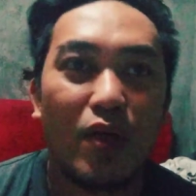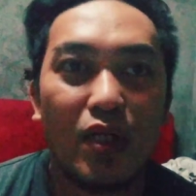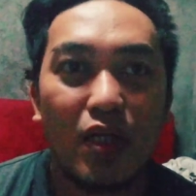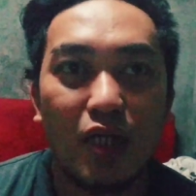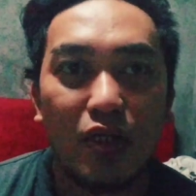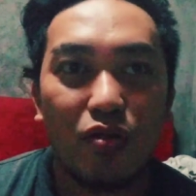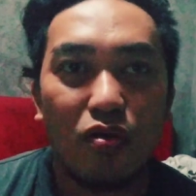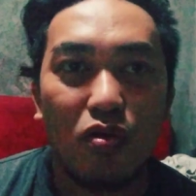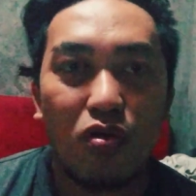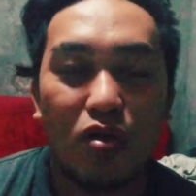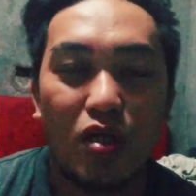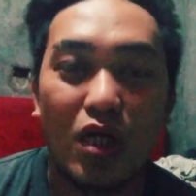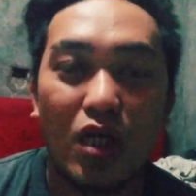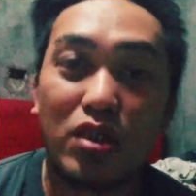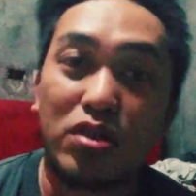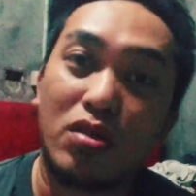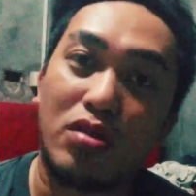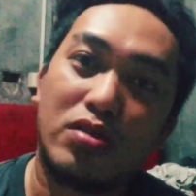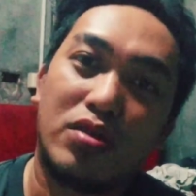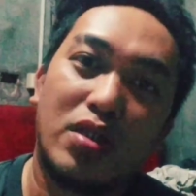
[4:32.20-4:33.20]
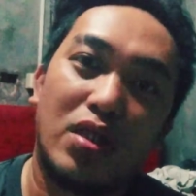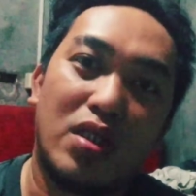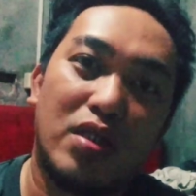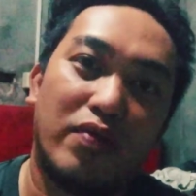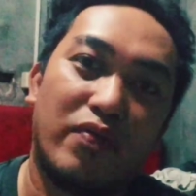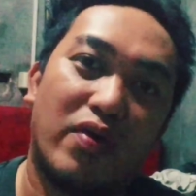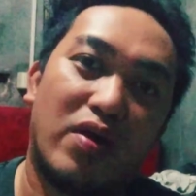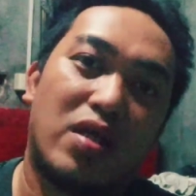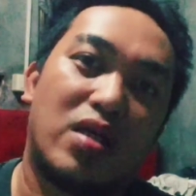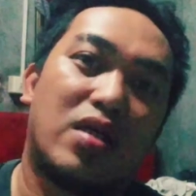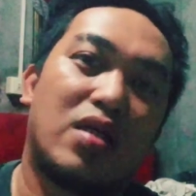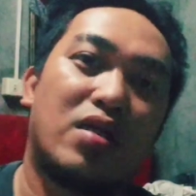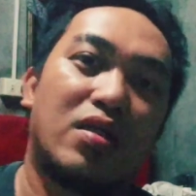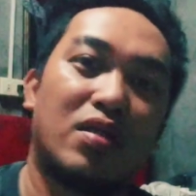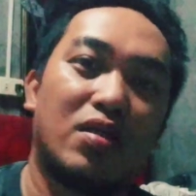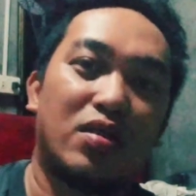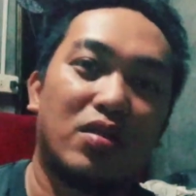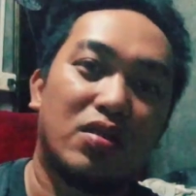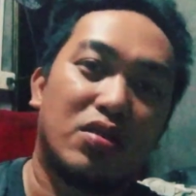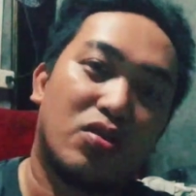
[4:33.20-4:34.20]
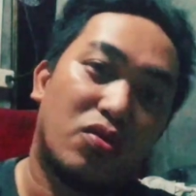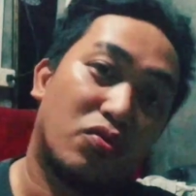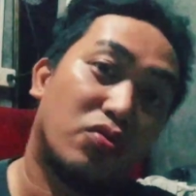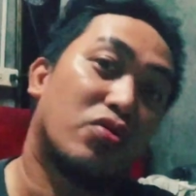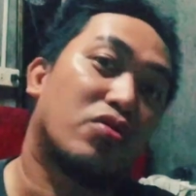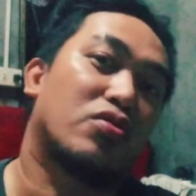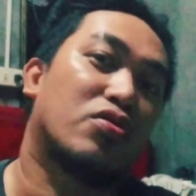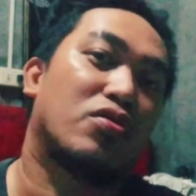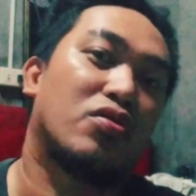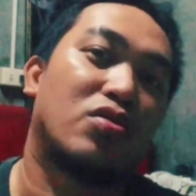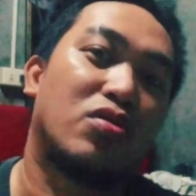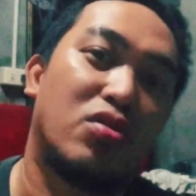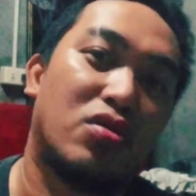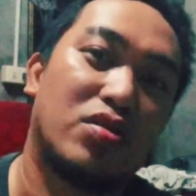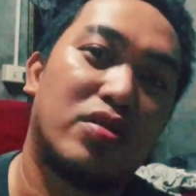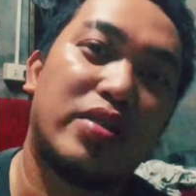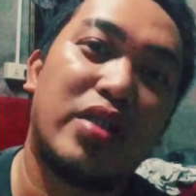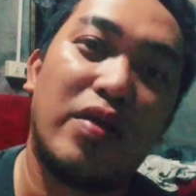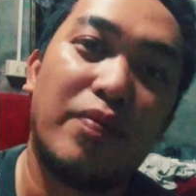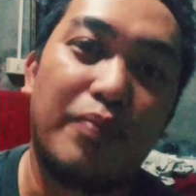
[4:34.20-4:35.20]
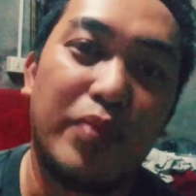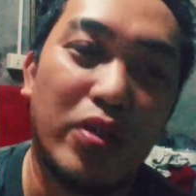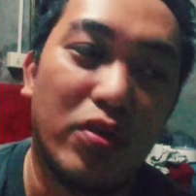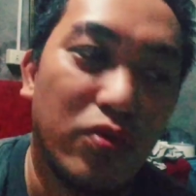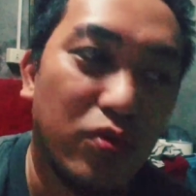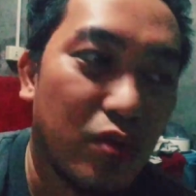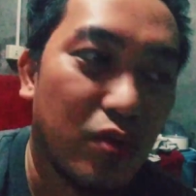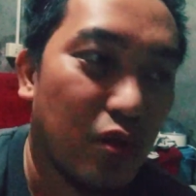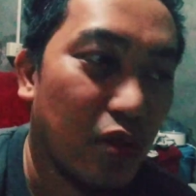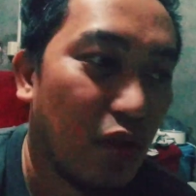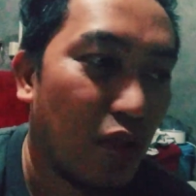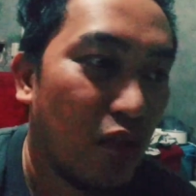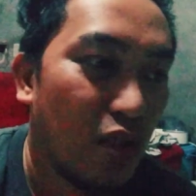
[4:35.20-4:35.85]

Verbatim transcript: pag ano, cash on delivery. So, yun. Safe yun.